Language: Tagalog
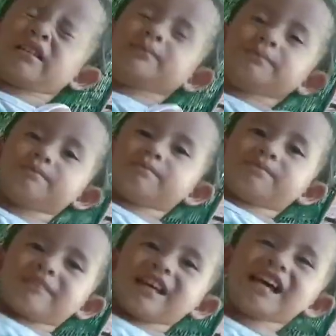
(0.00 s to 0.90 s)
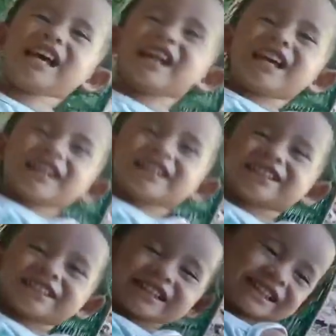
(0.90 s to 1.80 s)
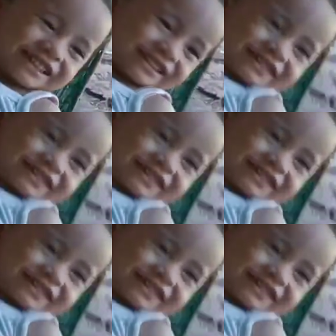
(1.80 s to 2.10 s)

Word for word: relax na oh nagpaatsing pa